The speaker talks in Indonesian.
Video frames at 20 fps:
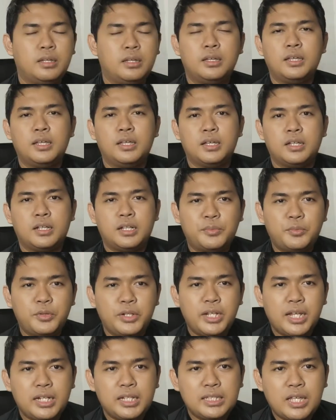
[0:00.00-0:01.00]

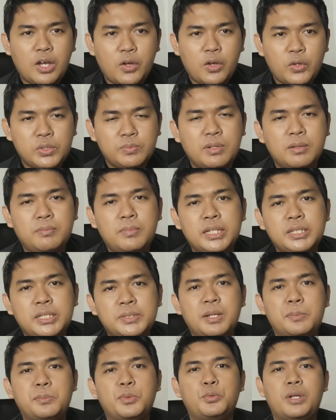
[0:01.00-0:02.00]
Kemudian di tahun
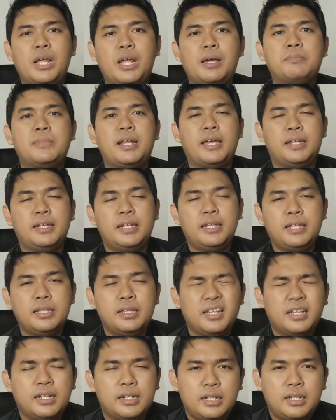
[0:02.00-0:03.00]
1996, nah ini
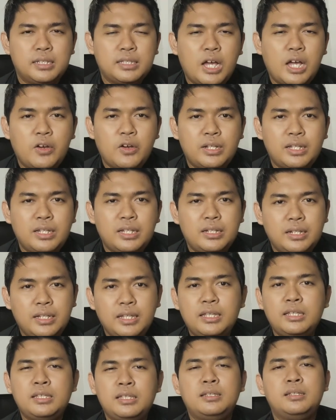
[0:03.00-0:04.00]
di tahun ini
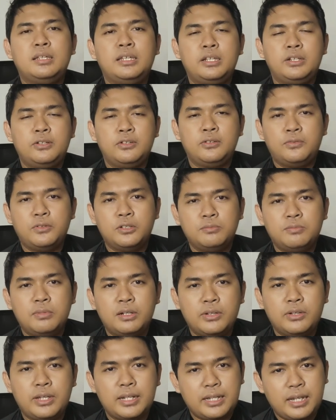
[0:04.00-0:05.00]
Indofood
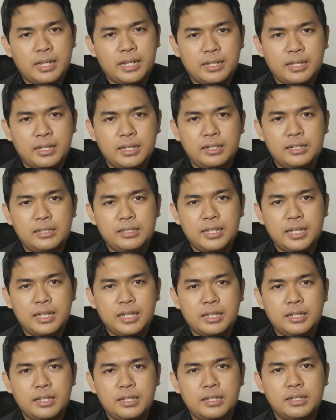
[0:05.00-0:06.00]
mengeluarkan hadiah
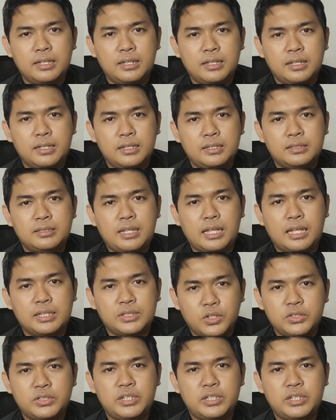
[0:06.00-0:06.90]
Tasos ya,